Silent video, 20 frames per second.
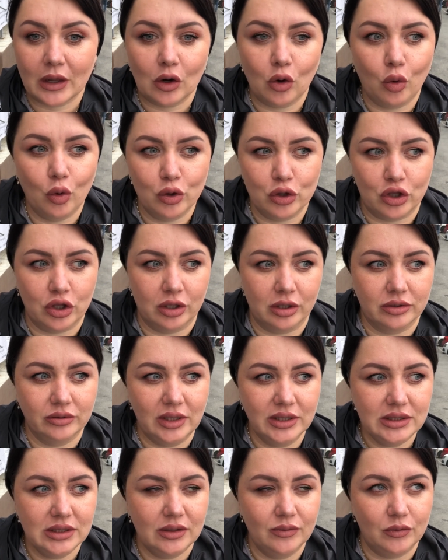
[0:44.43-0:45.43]
Очень
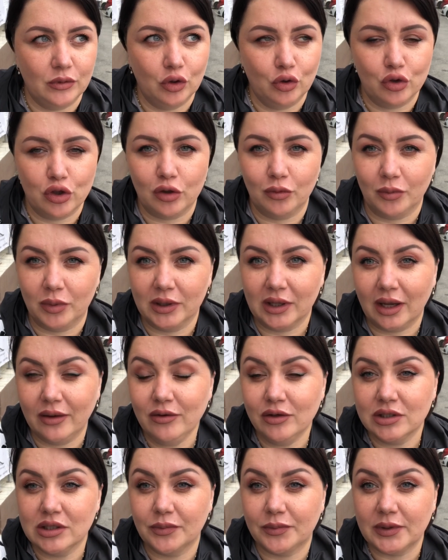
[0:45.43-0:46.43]
классный, мне очень
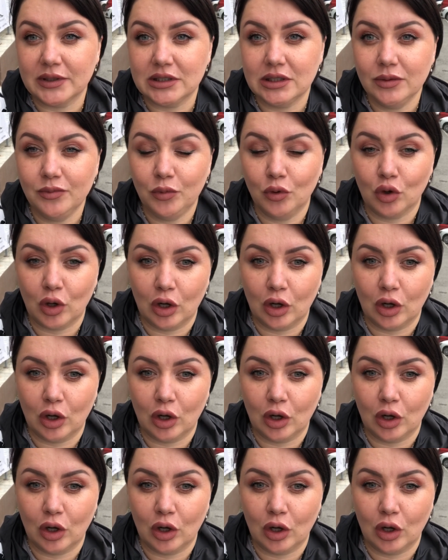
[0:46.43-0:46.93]
понравился по типу,